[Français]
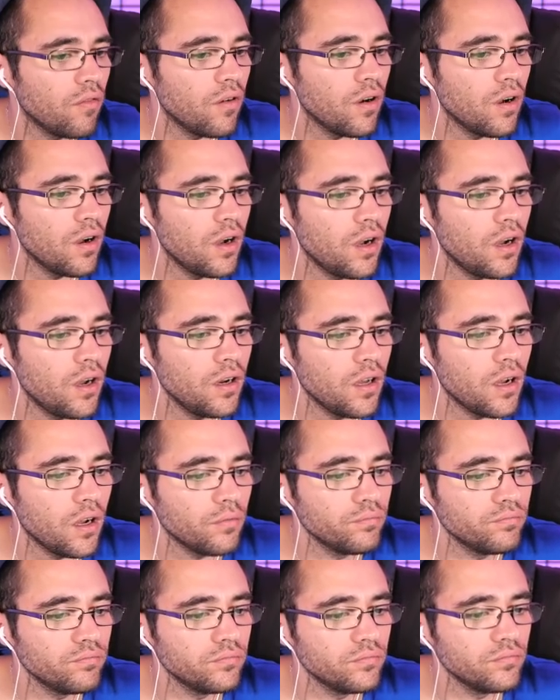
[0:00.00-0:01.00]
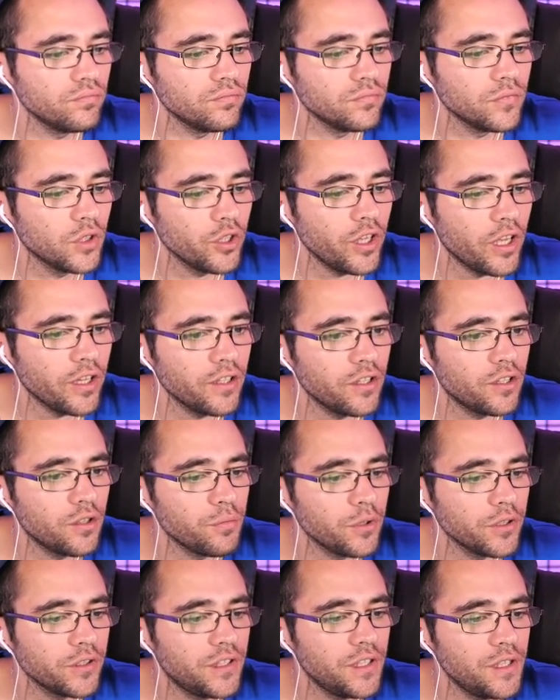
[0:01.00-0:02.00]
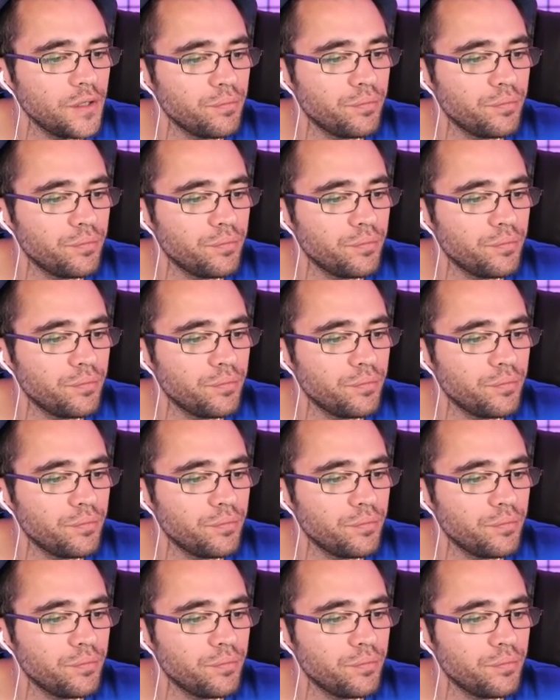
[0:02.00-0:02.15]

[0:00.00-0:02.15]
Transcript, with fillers: Voilà. Hmm, regardez comment qu'il